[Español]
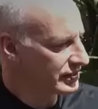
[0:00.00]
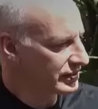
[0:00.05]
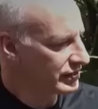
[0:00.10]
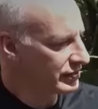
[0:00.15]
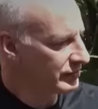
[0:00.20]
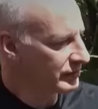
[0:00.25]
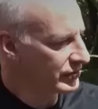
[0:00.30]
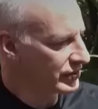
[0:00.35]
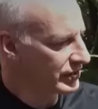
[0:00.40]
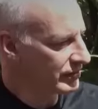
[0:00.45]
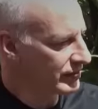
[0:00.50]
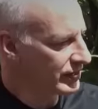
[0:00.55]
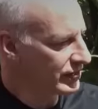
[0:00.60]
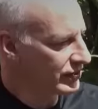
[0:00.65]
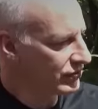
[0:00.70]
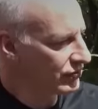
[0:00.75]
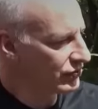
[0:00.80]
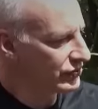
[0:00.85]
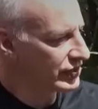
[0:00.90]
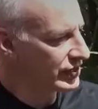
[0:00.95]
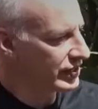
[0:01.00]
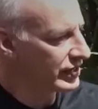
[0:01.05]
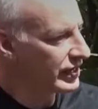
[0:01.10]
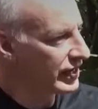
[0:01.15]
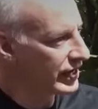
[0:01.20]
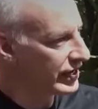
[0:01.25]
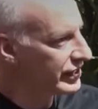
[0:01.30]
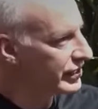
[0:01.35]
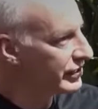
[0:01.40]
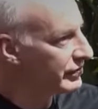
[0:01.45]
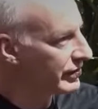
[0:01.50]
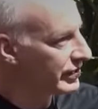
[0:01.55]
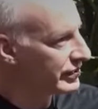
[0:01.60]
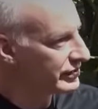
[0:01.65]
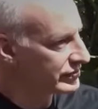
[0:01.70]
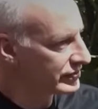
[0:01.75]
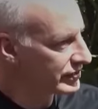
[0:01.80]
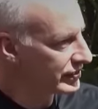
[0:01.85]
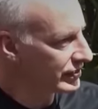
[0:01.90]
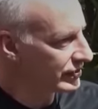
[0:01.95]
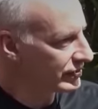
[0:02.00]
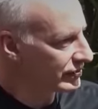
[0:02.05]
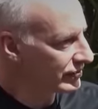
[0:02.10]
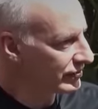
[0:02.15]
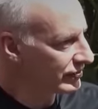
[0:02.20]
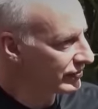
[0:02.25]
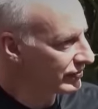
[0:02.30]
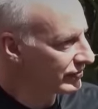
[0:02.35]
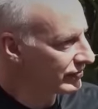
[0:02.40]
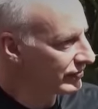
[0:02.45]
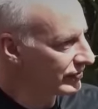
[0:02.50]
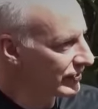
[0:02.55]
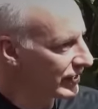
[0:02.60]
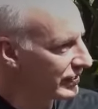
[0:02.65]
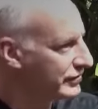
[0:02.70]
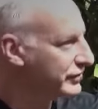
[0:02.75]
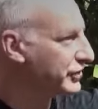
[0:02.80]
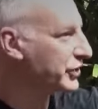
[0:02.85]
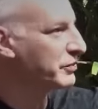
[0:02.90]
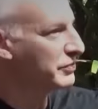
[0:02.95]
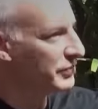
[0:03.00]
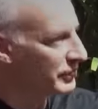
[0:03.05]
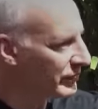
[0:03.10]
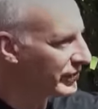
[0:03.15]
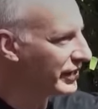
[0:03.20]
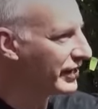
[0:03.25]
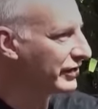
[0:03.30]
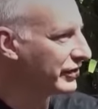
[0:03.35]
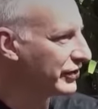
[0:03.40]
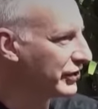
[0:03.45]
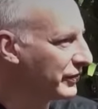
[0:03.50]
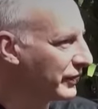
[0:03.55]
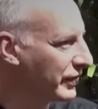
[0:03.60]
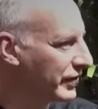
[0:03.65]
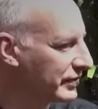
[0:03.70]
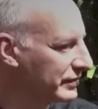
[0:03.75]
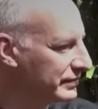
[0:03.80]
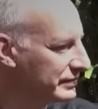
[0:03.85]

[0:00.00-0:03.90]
salir por abajo y el aire va a entrar al termo por arriba. ¿Este